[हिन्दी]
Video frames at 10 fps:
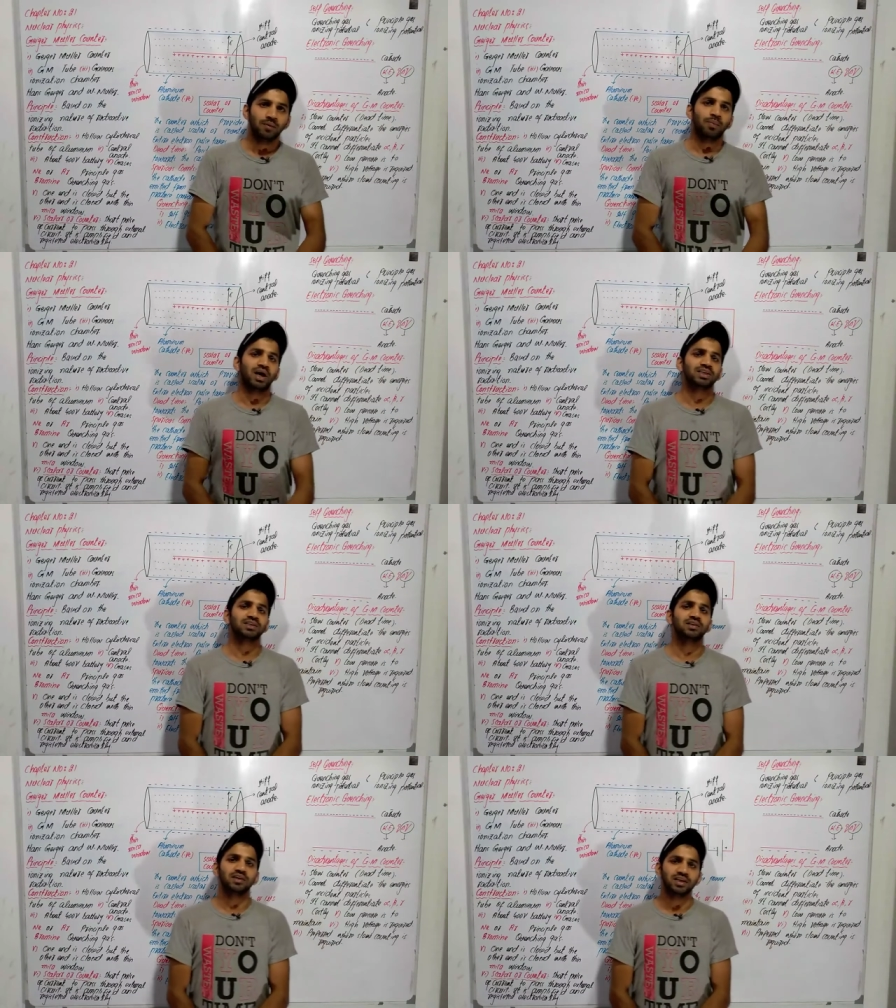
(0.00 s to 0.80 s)

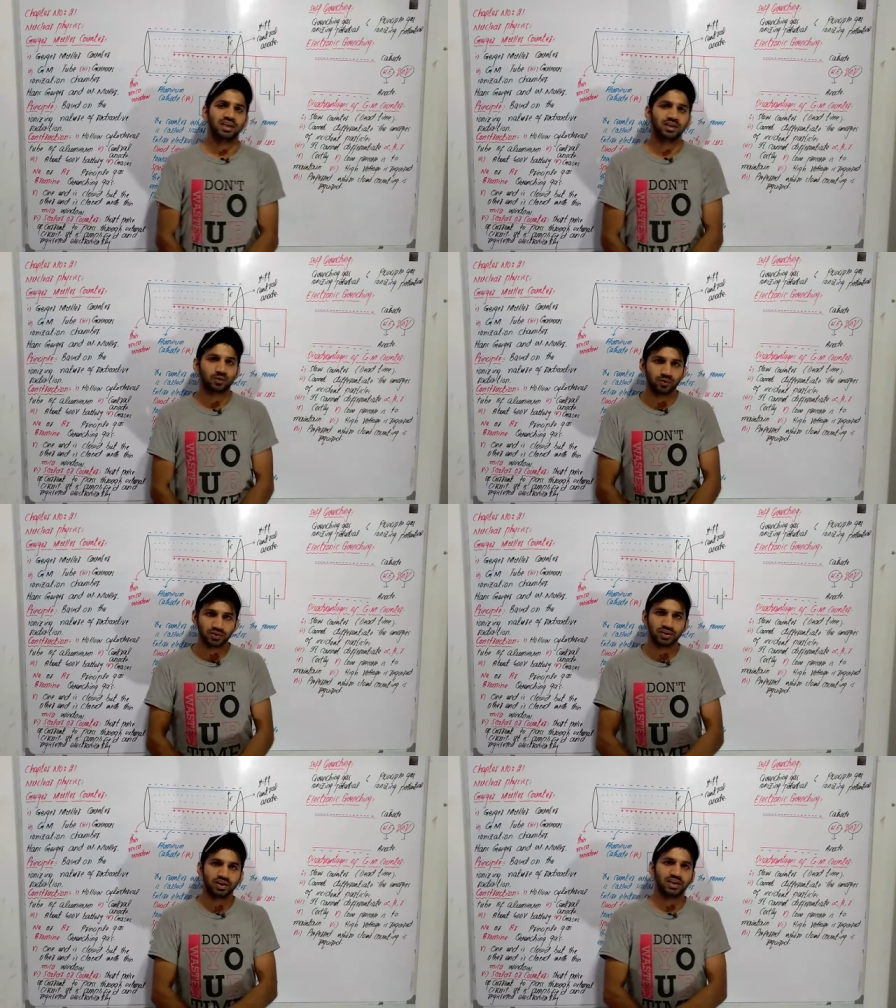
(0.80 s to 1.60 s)
पास कर रही हैं या कौन
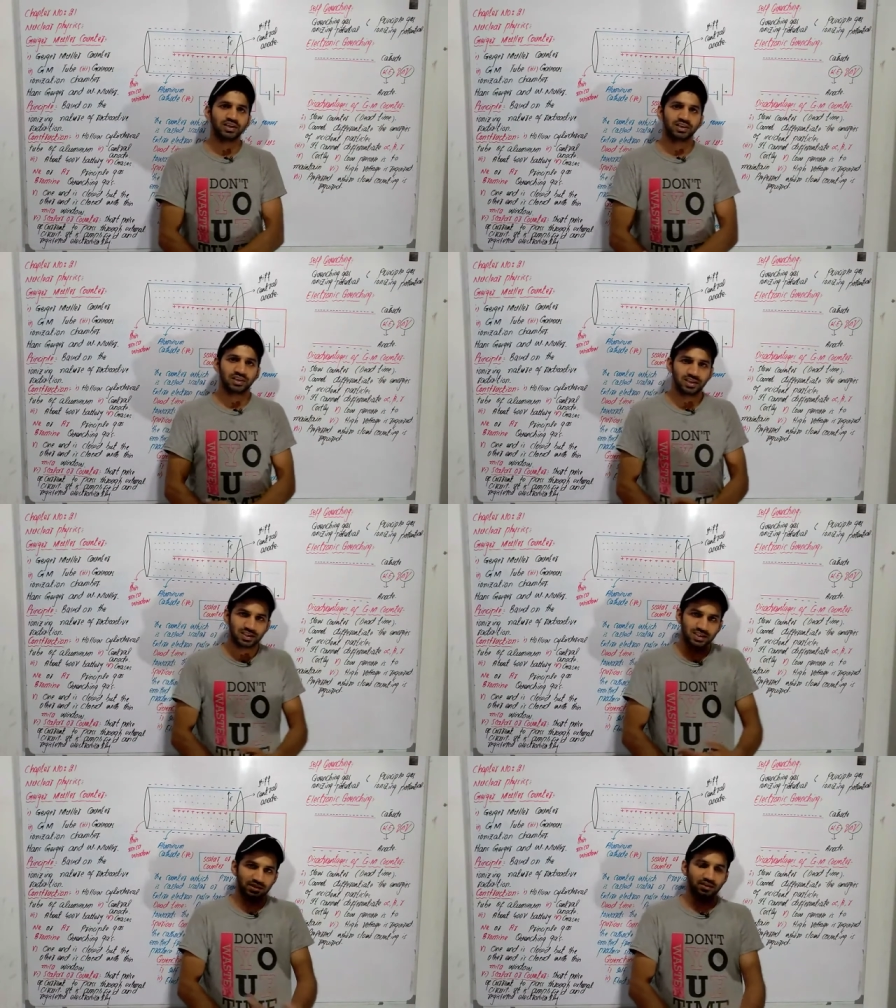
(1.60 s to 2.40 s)
सी रेडिएशन
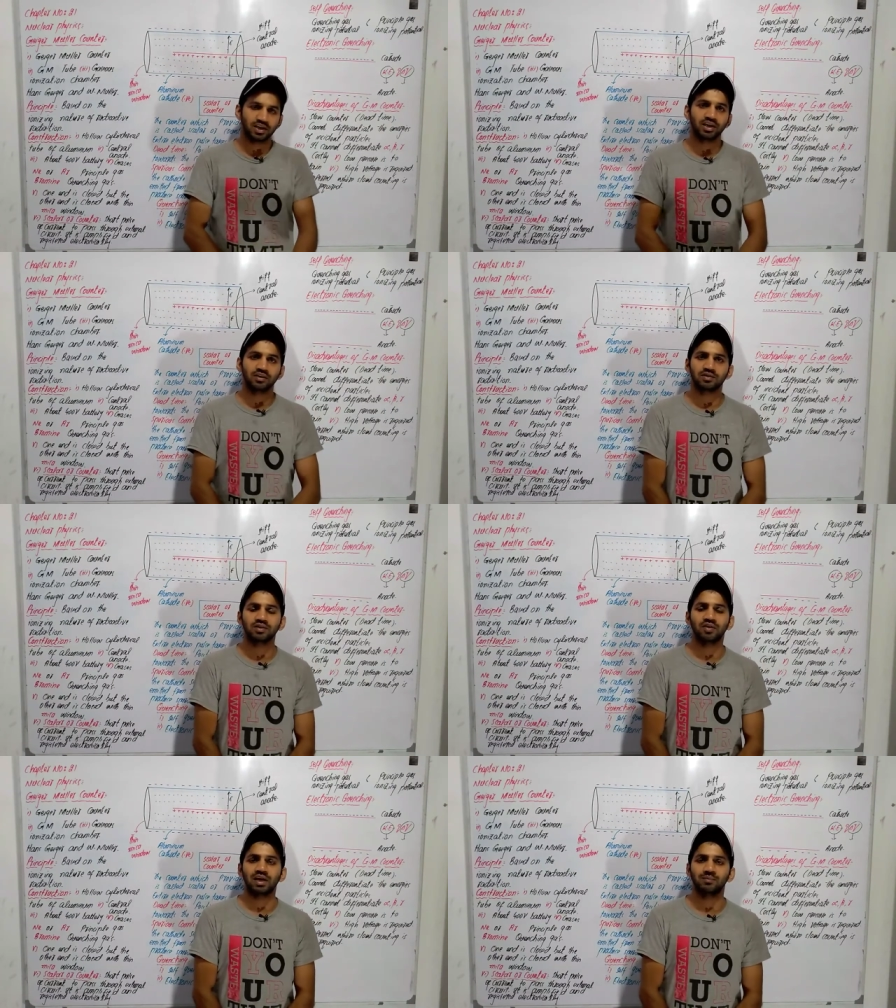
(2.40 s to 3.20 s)
इस रेडियो
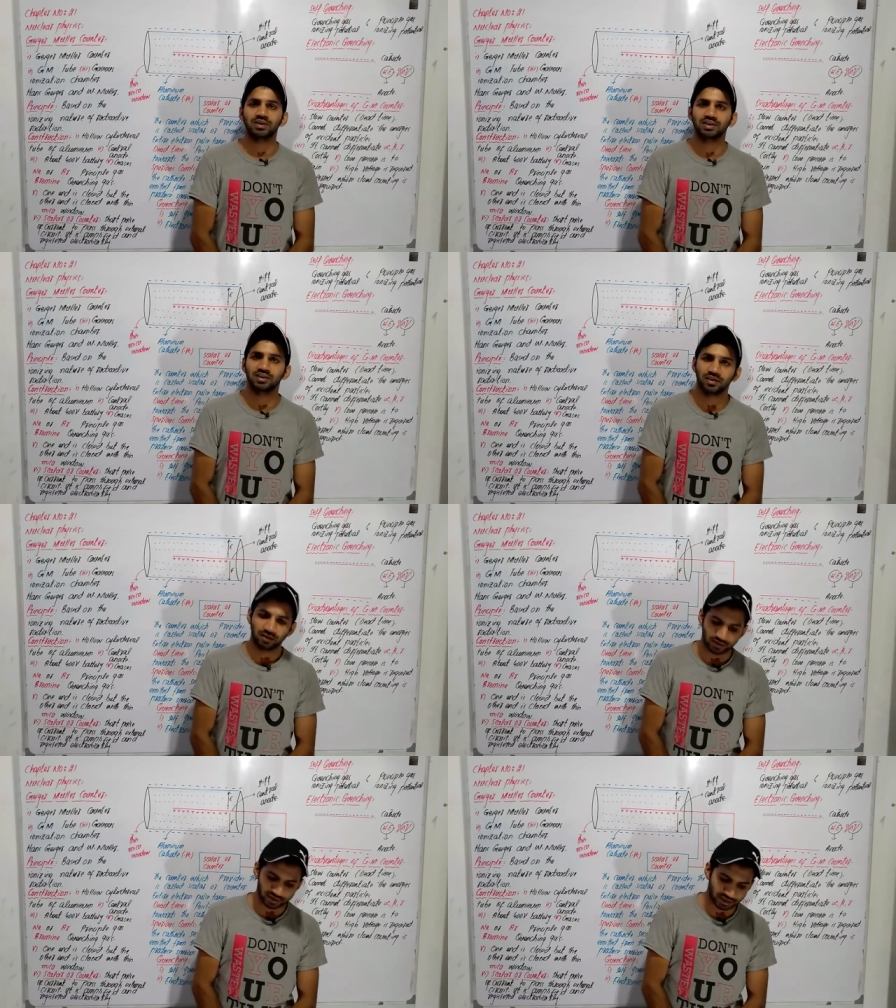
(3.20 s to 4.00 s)
एक्टिव एलिमेंट से
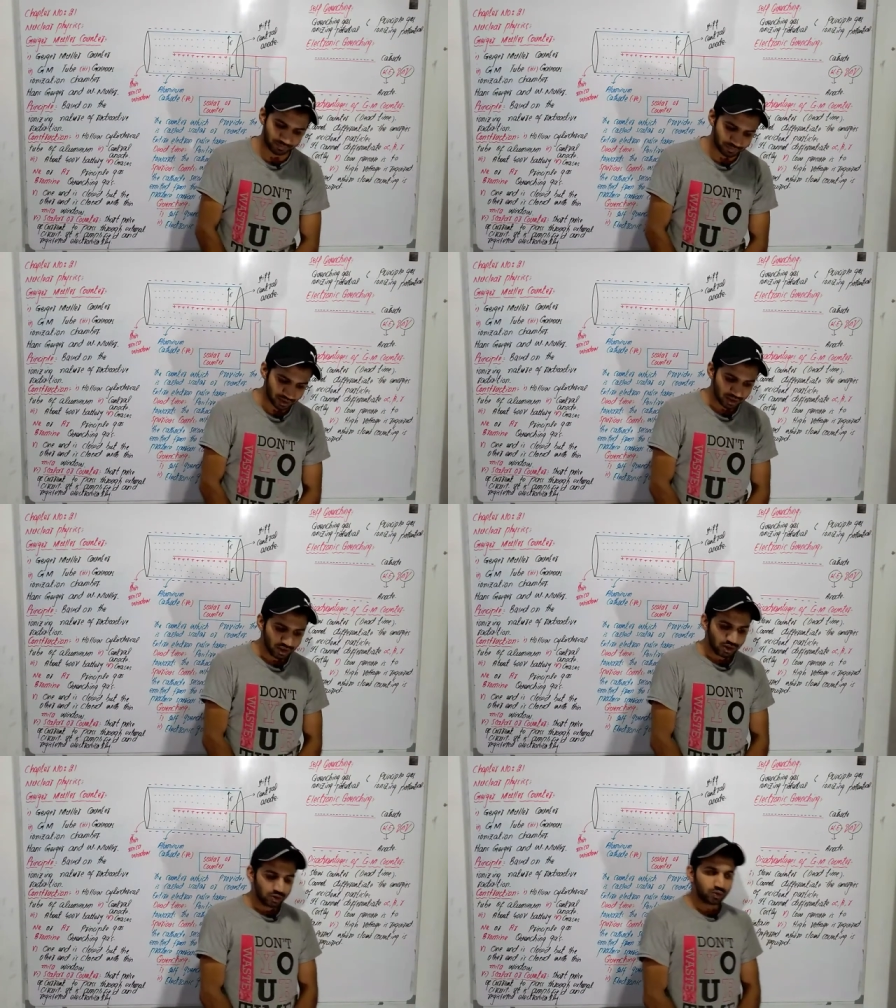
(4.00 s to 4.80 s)
निकल रही है
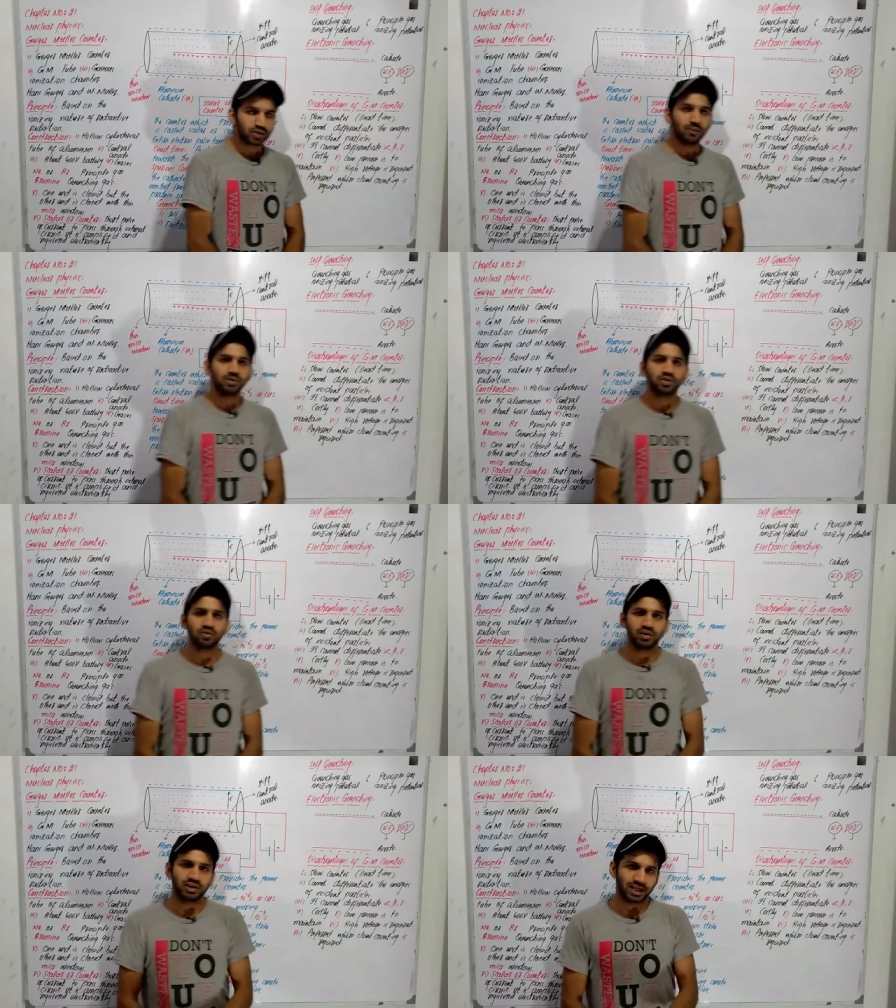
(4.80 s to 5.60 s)
दूसरा बच्चा
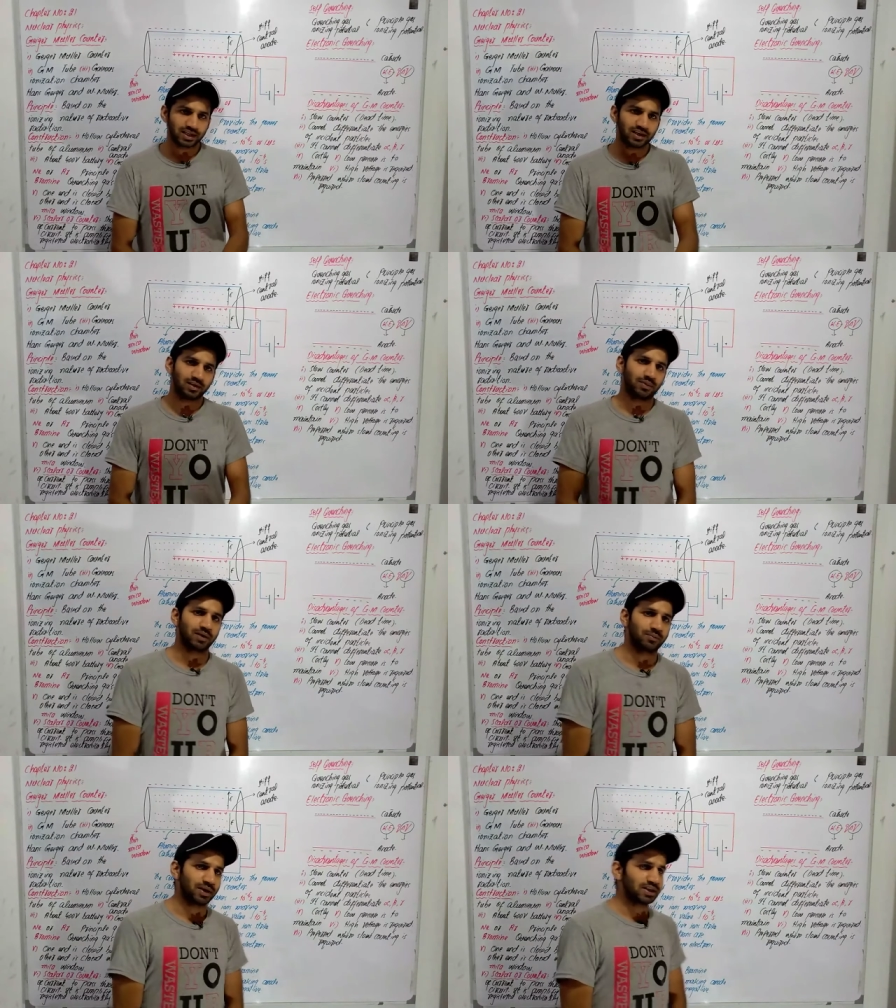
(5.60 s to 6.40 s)
जो डिटेक्टर है
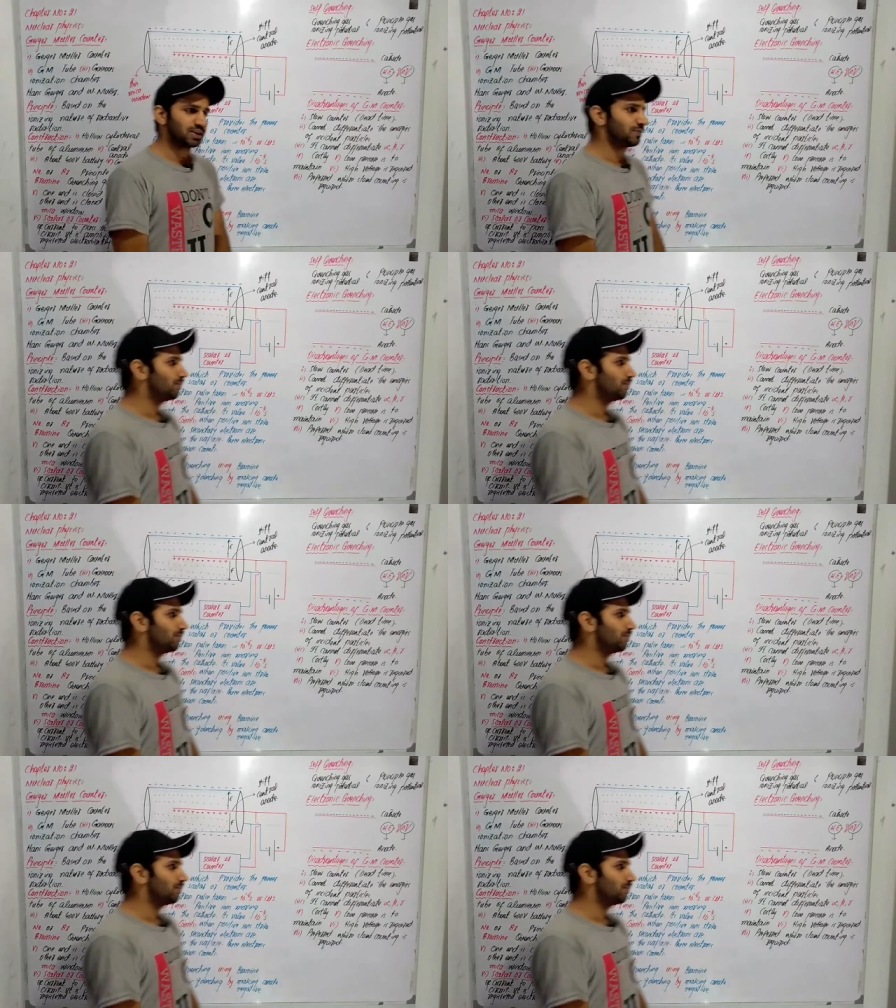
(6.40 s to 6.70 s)
हमारे पास